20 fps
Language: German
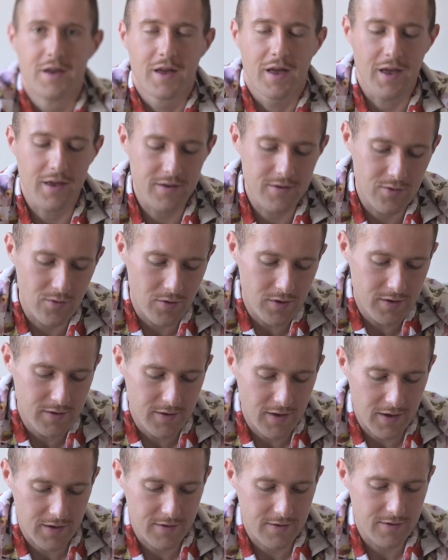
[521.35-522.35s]
Recht neu
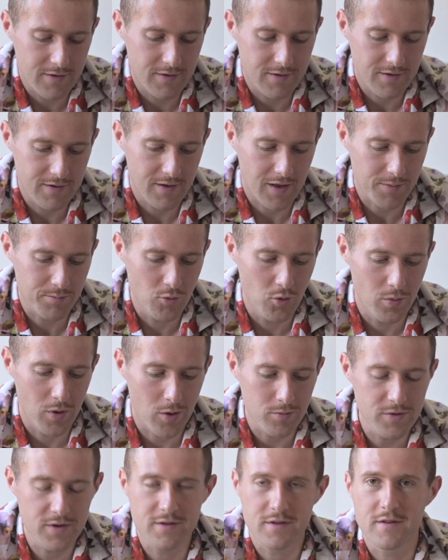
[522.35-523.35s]
entdeckt. Hat mir
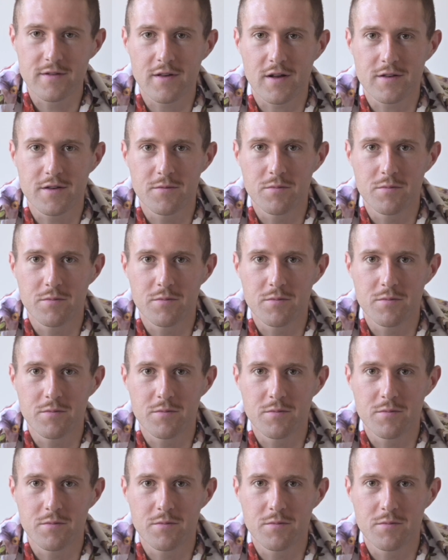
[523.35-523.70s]
überhaupt nichts gesagt,